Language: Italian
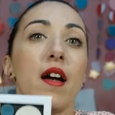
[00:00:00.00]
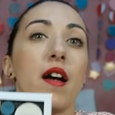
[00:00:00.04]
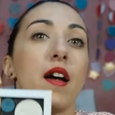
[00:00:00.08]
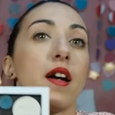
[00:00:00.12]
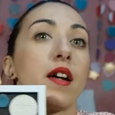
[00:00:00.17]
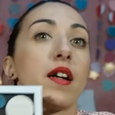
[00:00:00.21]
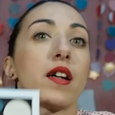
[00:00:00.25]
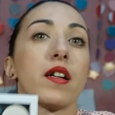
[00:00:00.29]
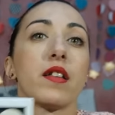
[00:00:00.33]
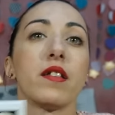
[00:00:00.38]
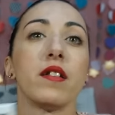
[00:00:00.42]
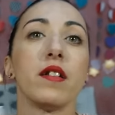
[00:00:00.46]

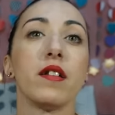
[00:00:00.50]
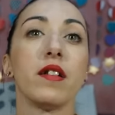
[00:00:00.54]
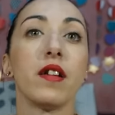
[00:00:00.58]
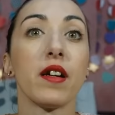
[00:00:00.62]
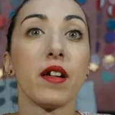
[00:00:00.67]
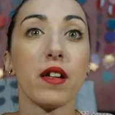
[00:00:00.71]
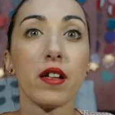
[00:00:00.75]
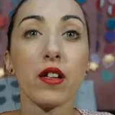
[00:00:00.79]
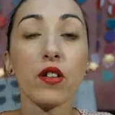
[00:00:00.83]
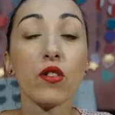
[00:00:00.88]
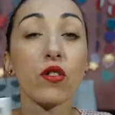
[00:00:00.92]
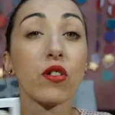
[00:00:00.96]
che
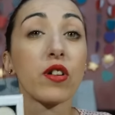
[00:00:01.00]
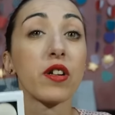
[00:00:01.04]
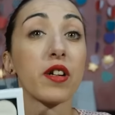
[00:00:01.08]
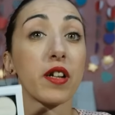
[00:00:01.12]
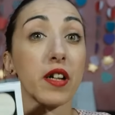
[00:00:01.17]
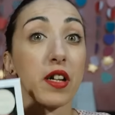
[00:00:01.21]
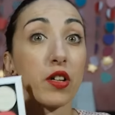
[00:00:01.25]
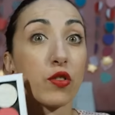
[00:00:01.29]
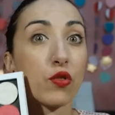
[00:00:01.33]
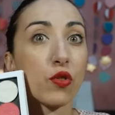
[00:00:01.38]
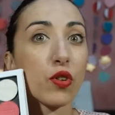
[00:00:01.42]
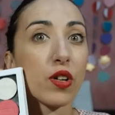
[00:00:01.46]
dire io
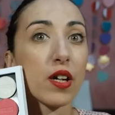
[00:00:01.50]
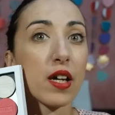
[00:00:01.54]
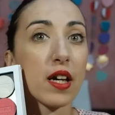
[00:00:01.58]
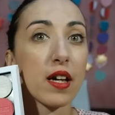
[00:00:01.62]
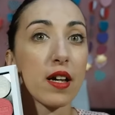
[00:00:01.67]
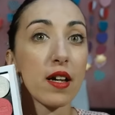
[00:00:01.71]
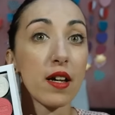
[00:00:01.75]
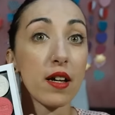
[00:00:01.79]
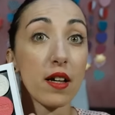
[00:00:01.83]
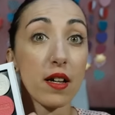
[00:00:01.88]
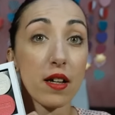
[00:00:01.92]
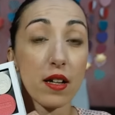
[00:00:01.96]
credo che
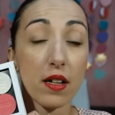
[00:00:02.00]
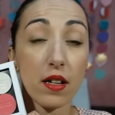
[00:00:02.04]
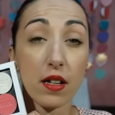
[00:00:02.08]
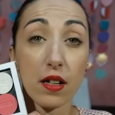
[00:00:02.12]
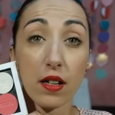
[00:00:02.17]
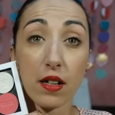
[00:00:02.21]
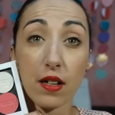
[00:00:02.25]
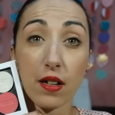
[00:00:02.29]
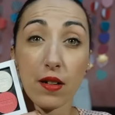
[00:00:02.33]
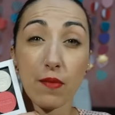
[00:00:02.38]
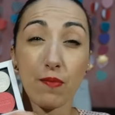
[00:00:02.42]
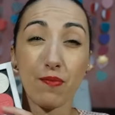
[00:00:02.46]

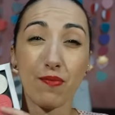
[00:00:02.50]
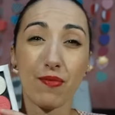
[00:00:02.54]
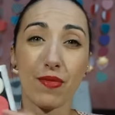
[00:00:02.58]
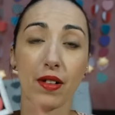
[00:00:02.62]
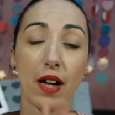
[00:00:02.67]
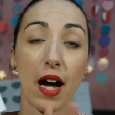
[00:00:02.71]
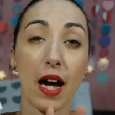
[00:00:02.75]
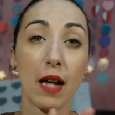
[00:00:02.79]
eh,